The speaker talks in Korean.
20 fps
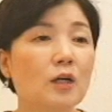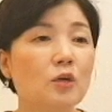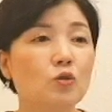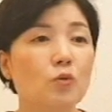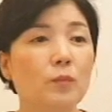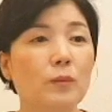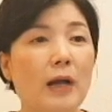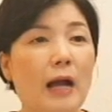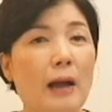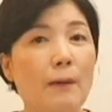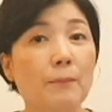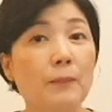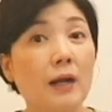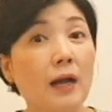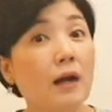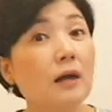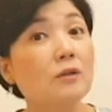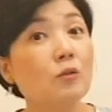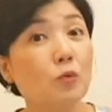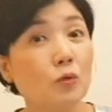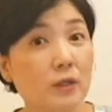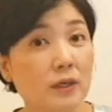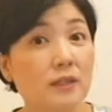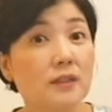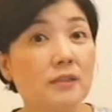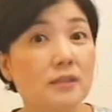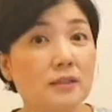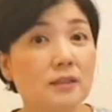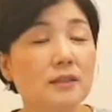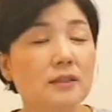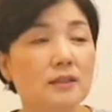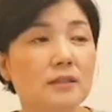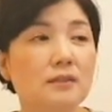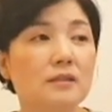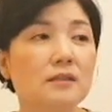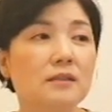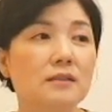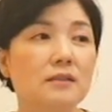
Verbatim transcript: 좀 감각놀이를